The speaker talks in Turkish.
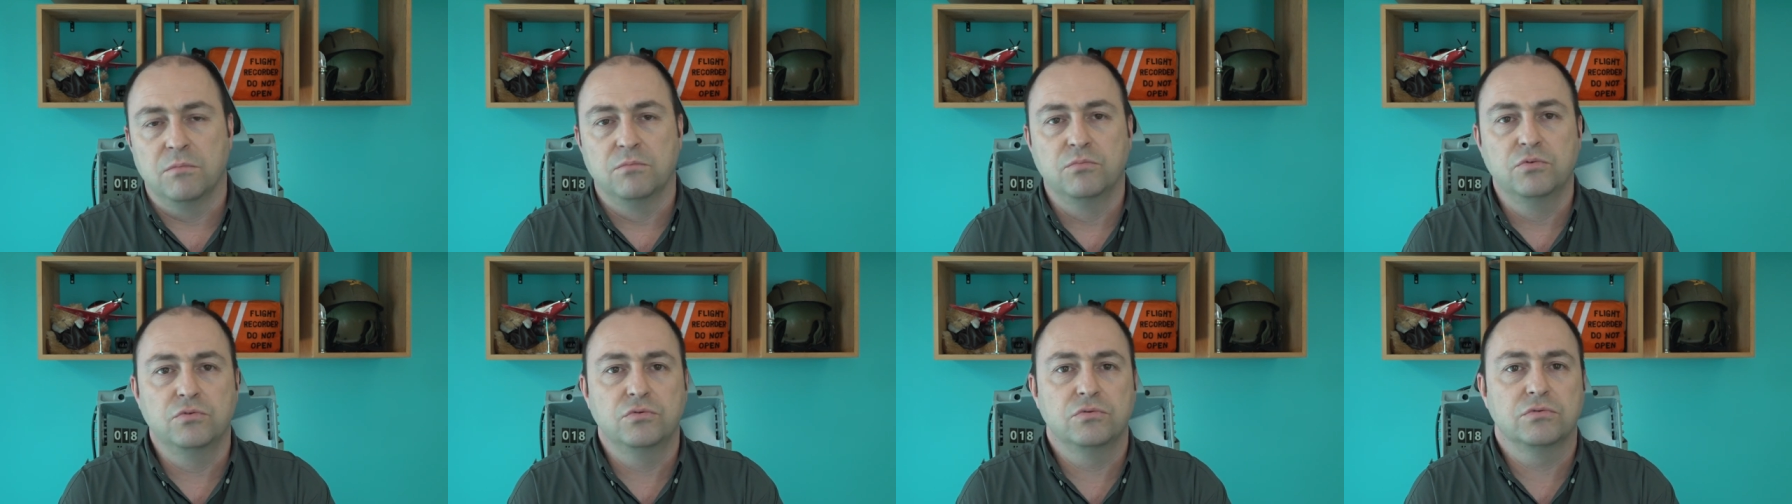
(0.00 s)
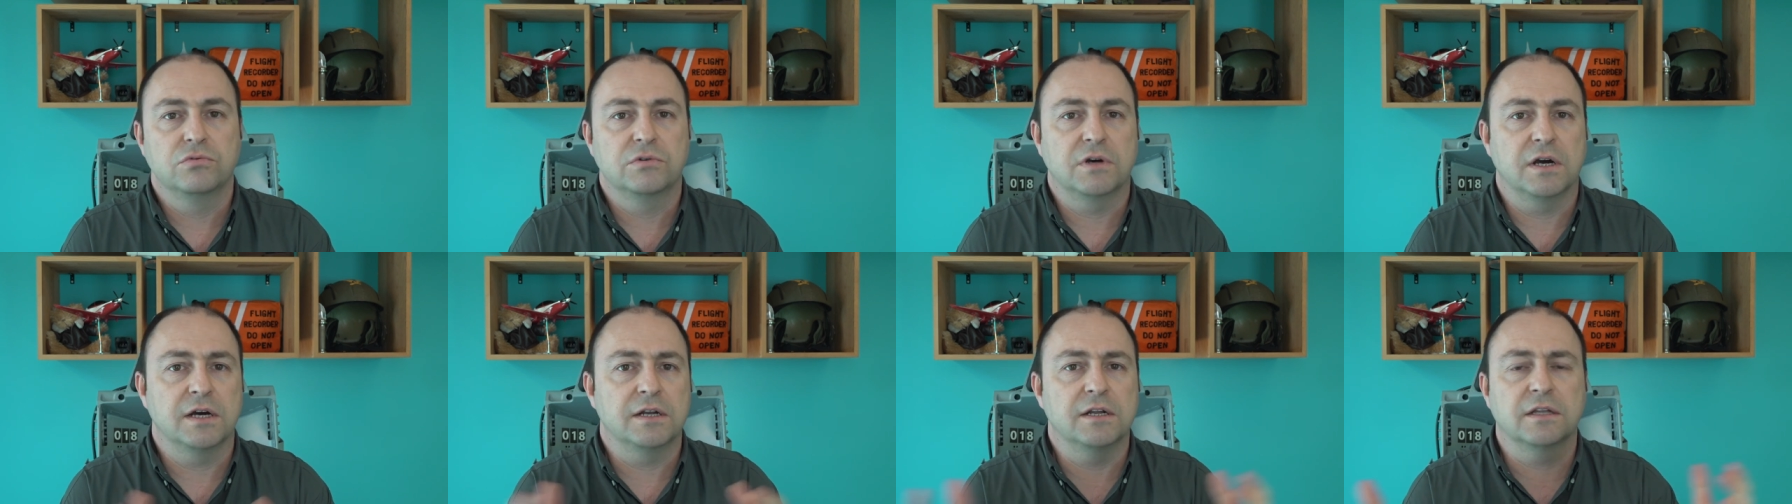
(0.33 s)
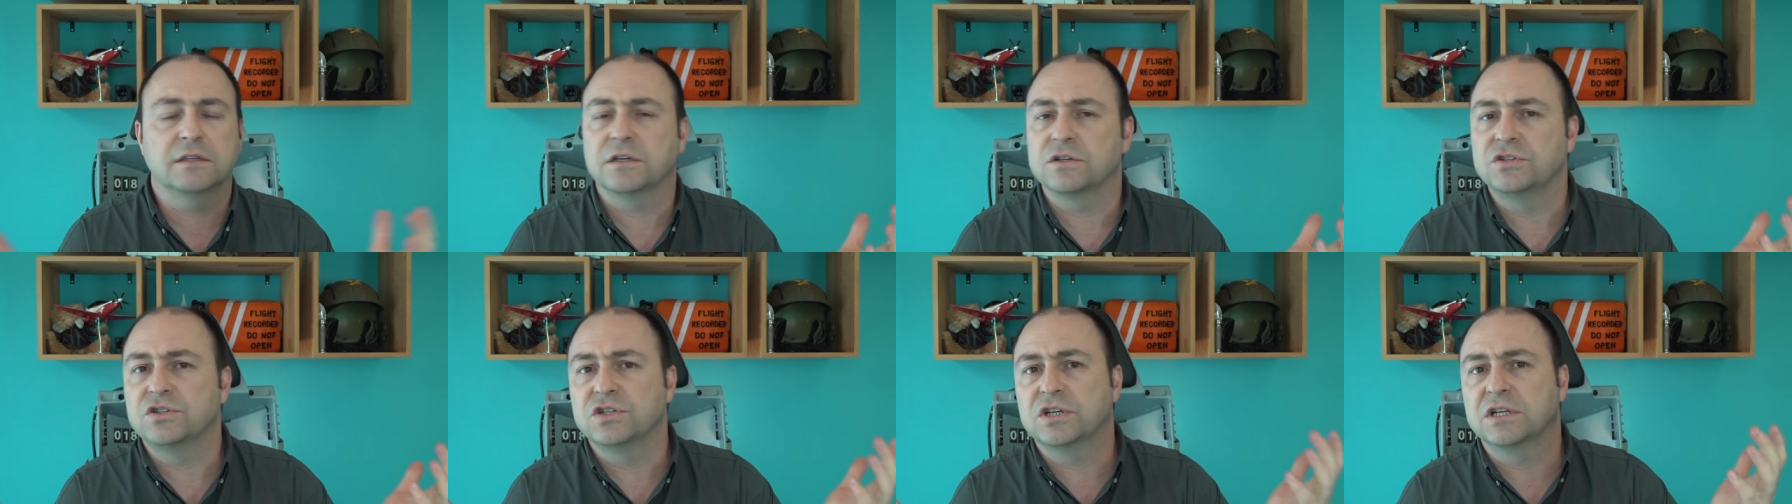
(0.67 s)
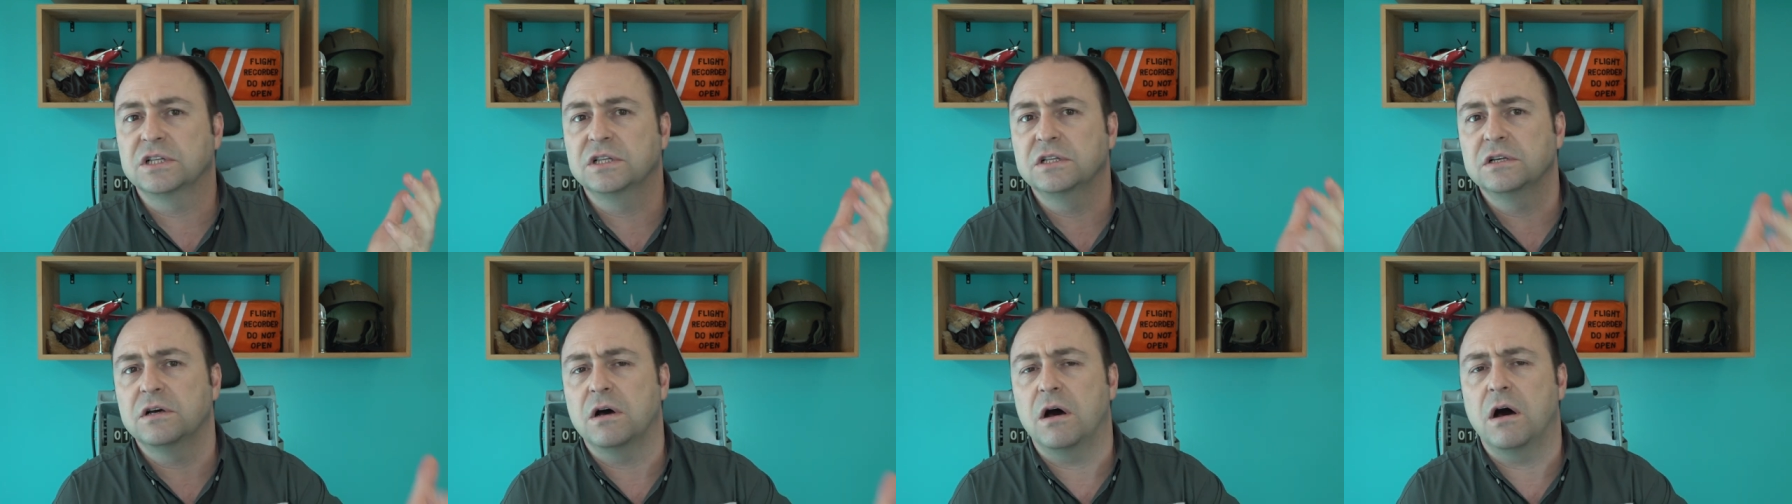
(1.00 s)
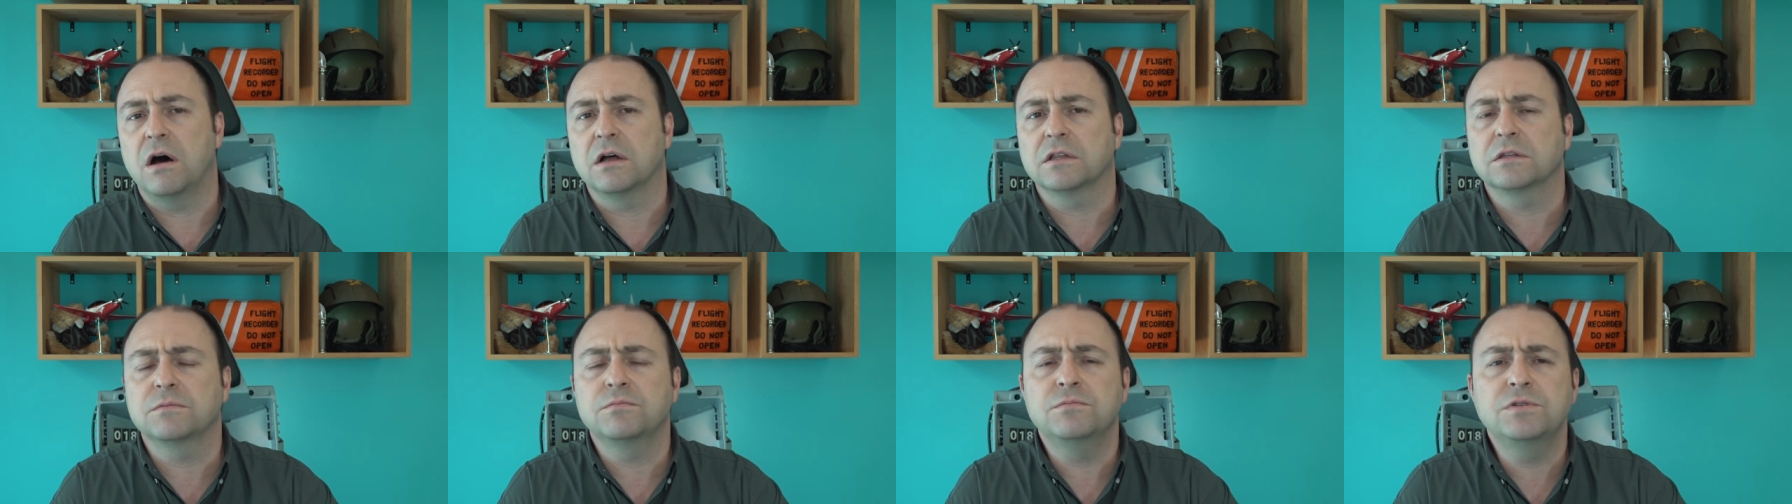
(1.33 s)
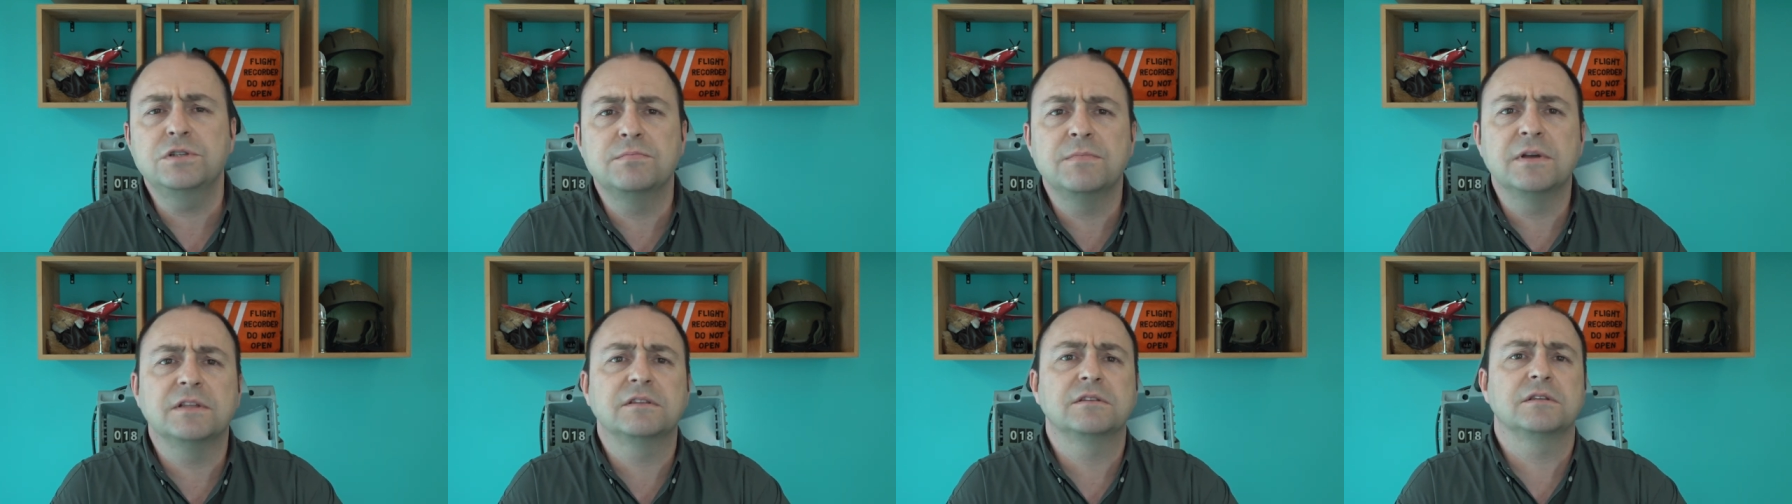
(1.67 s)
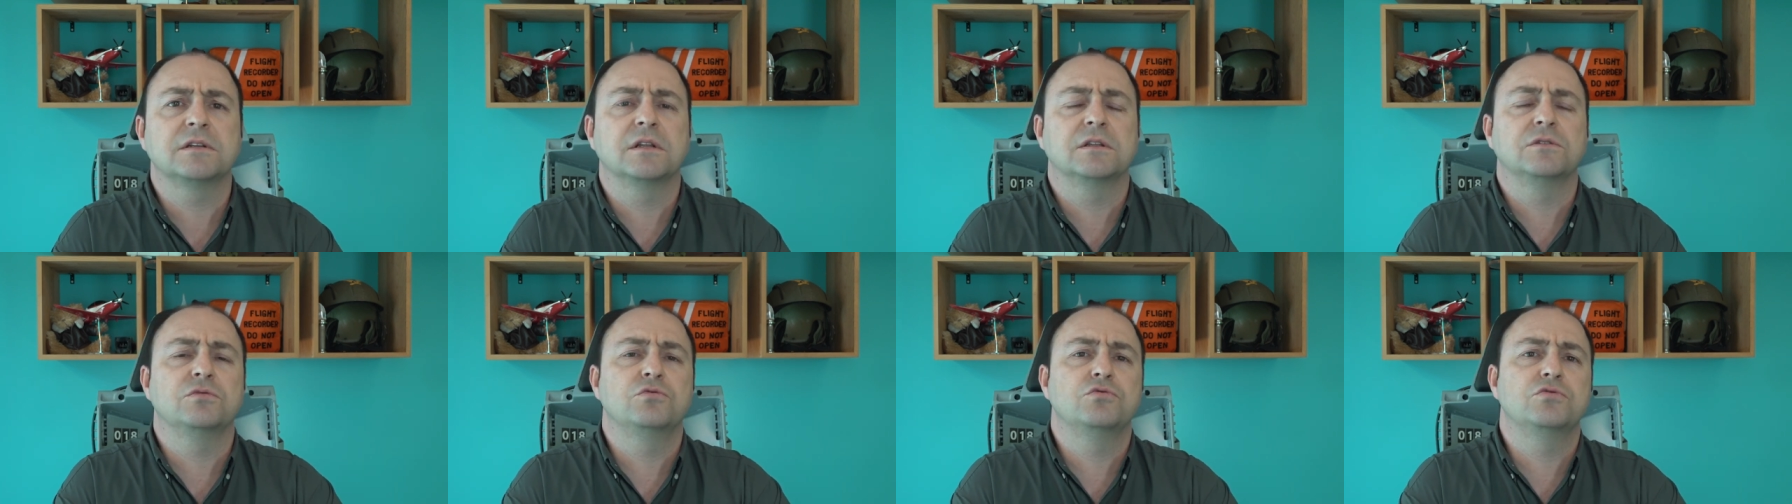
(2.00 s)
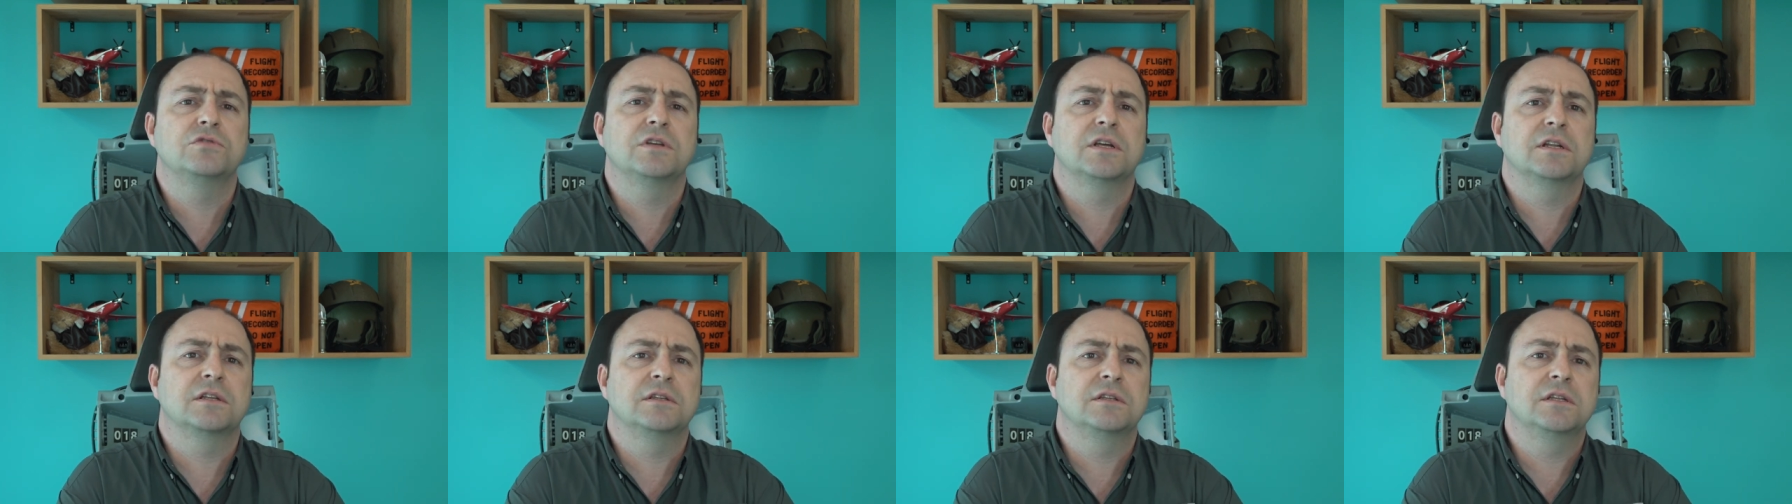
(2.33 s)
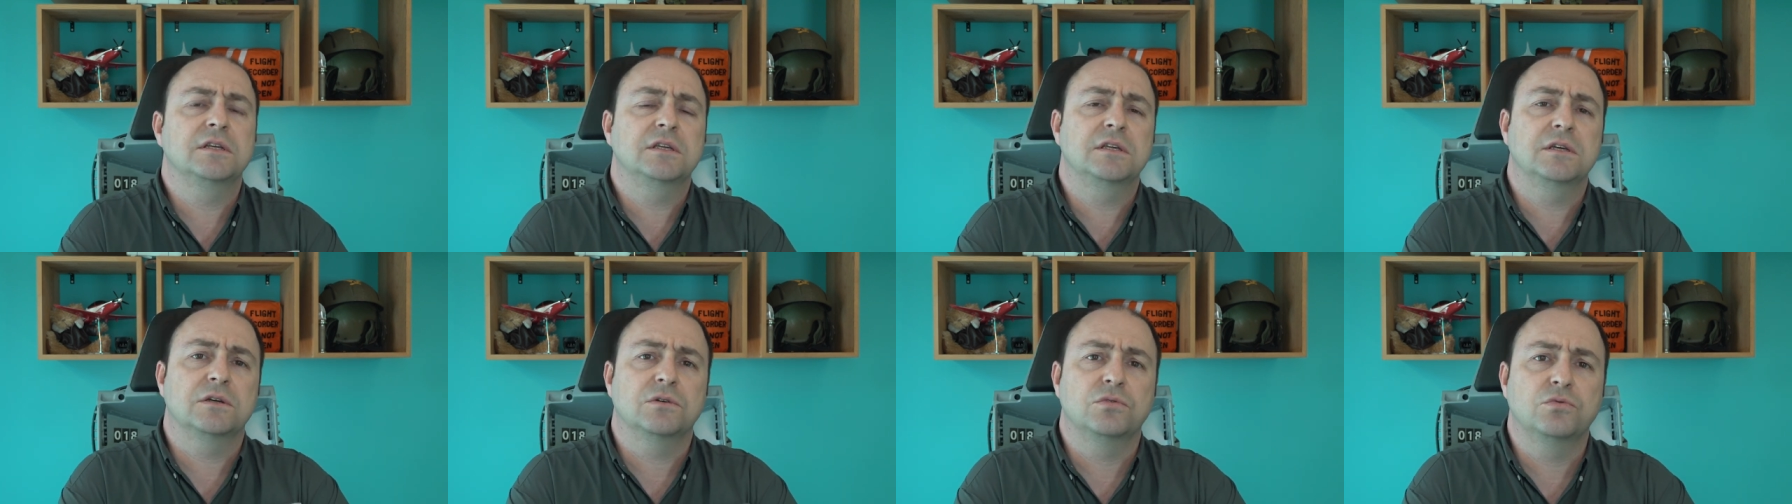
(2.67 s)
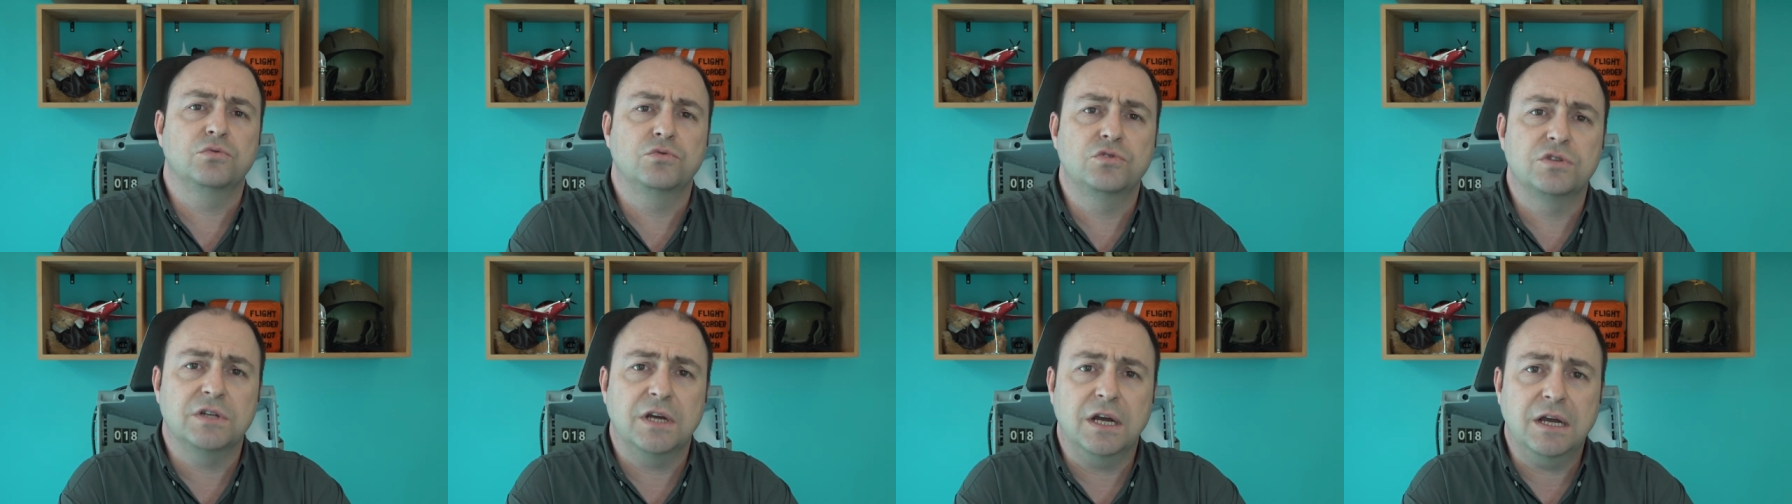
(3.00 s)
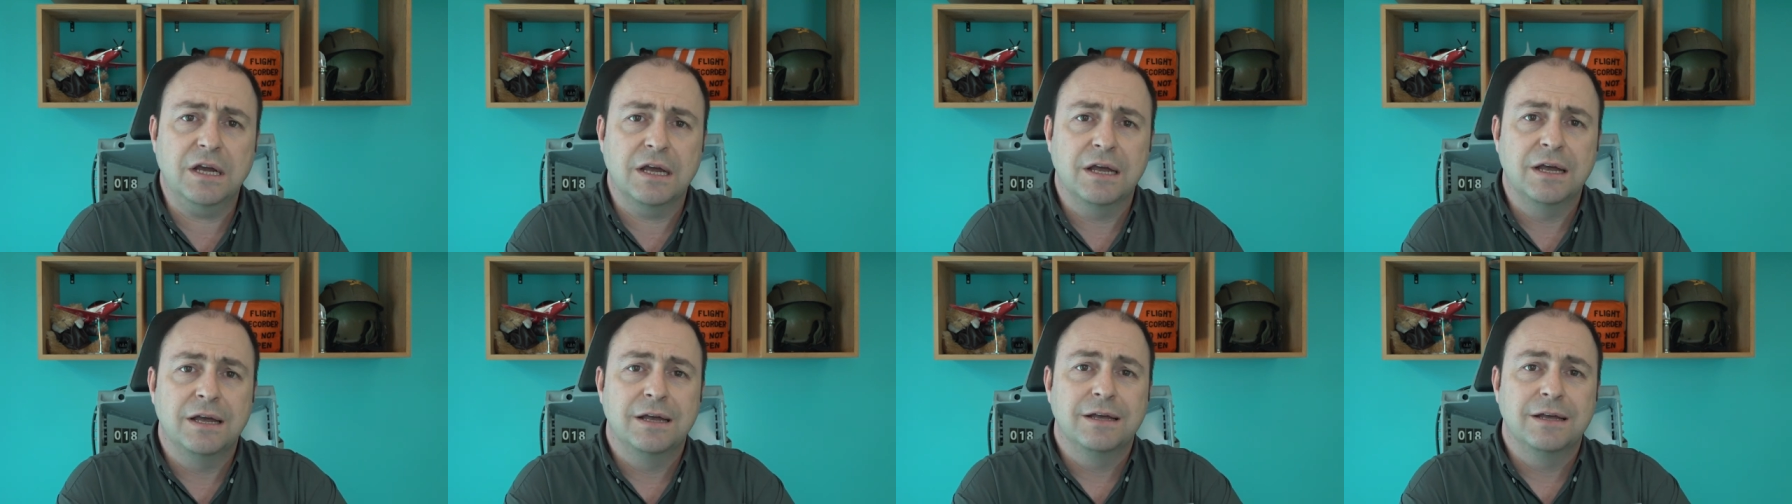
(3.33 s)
bu kanat açıklığı 60 metrenin üzerindeki uçak